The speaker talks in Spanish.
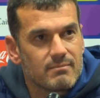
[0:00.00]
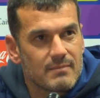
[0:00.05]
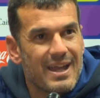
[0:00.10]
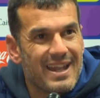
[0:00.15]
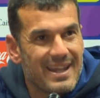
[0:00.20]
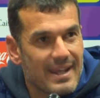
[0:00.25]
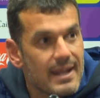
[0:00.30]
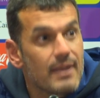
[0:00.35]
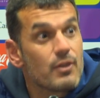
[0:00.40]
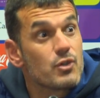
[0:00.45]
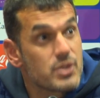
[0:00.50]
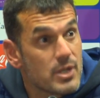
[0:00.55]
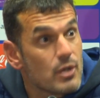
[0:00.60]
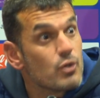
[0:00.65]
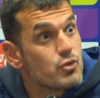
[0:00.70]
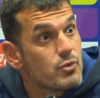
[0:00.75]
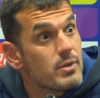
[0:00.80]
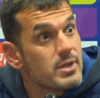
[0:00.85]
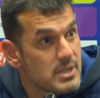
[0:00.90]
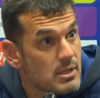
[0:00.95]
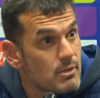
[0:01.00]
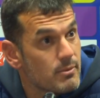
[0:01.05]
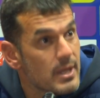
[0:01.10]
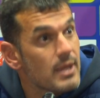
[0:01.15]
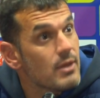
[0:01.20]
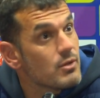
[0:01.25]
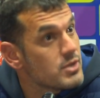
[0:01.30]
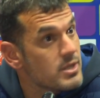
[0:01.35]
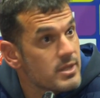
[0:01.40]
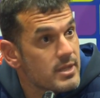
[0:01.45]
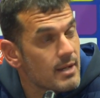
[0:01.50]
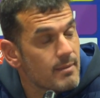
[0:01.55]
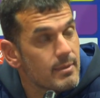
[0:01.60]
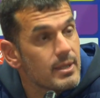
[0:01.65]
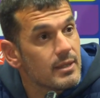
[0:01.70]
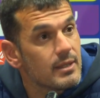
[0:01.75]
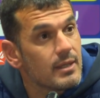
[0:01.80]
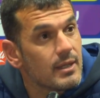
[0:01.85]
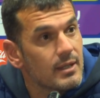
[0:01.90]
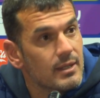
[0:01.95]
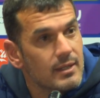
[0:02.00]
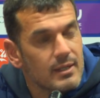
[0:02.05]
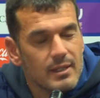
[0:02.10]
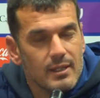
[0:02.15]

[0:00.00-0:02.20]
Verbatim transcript: alegrándose que no subiese el Oviedo, sinceramente.